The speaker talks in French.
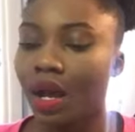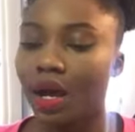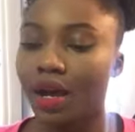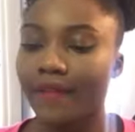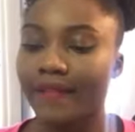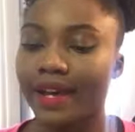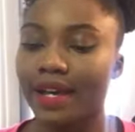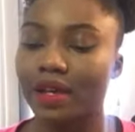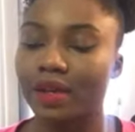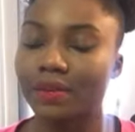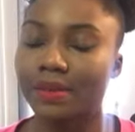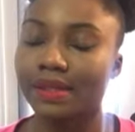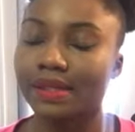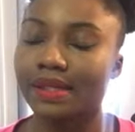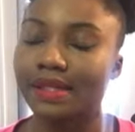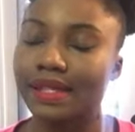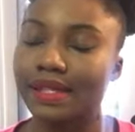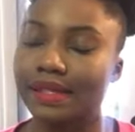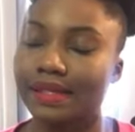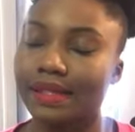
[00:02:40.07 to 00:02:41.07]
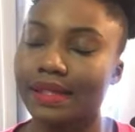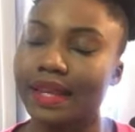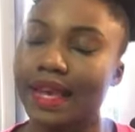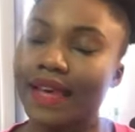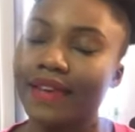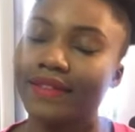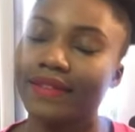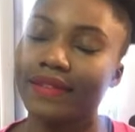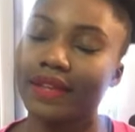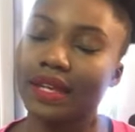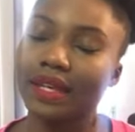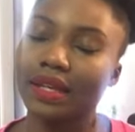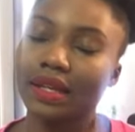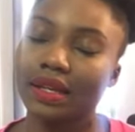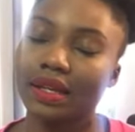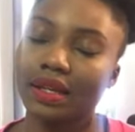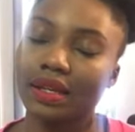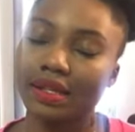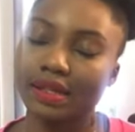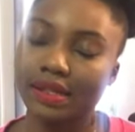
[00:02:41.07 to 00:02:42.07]
On va commencer ici avec
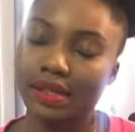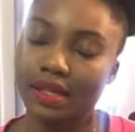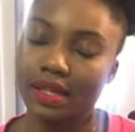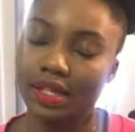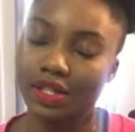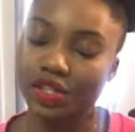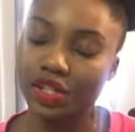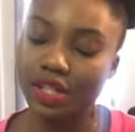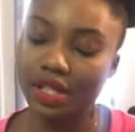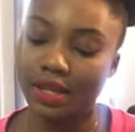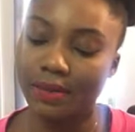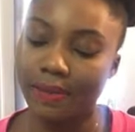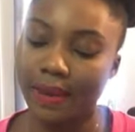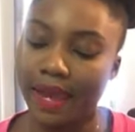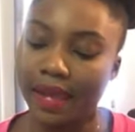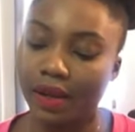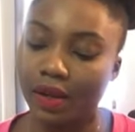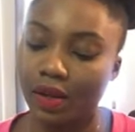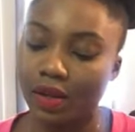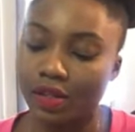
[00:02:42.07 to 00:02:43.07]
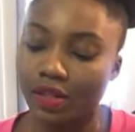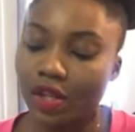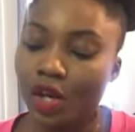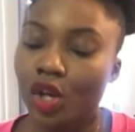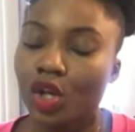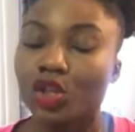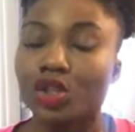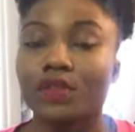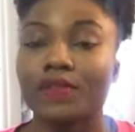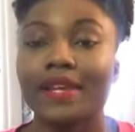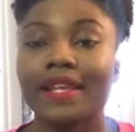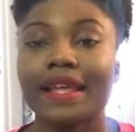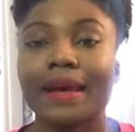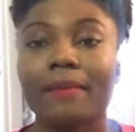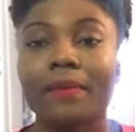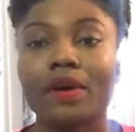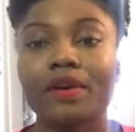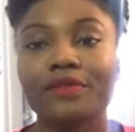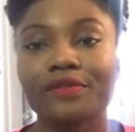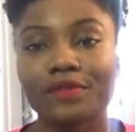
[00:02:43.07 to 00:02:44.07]
euh, les énergies des balances. Je vais
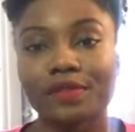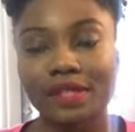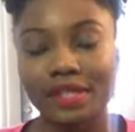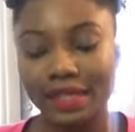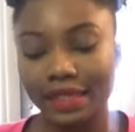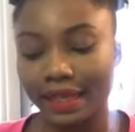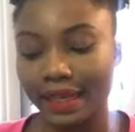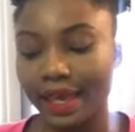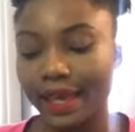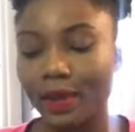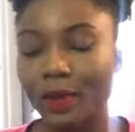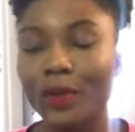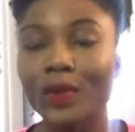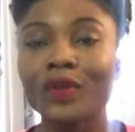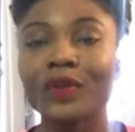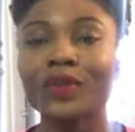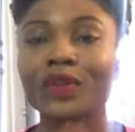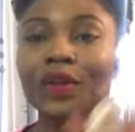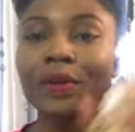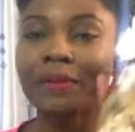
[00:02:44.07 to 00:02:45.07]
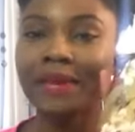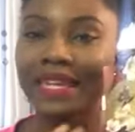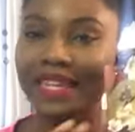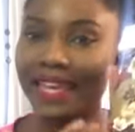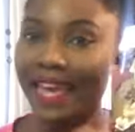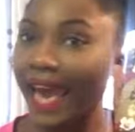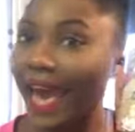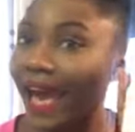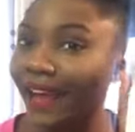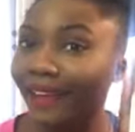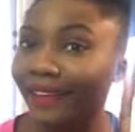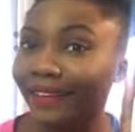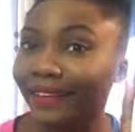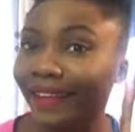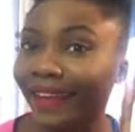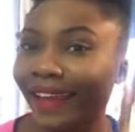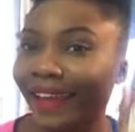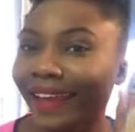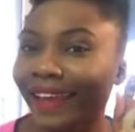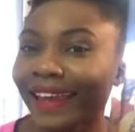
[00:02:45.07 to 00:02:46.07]
d'abord vous tirer une de mes cartes.